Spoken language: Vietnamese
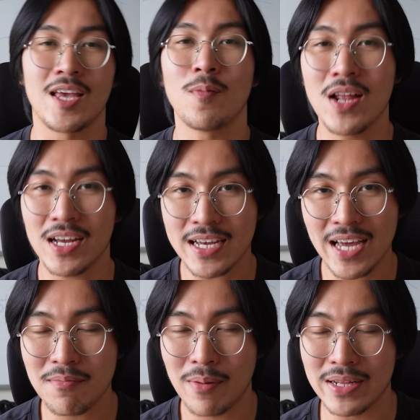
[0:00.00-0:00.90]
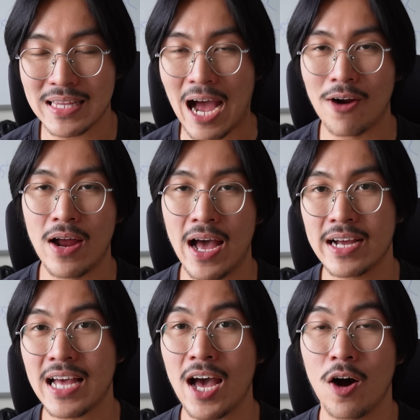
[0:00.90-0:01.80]
Giống như là cái cách mà mình tạo ra
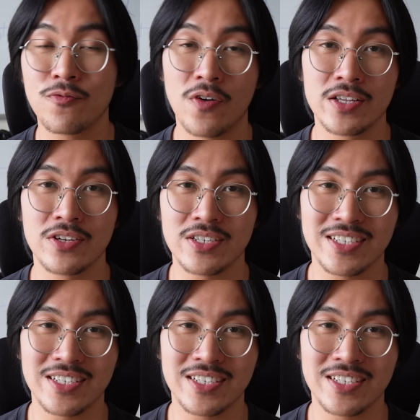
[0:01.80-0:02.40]
cái offer cho chương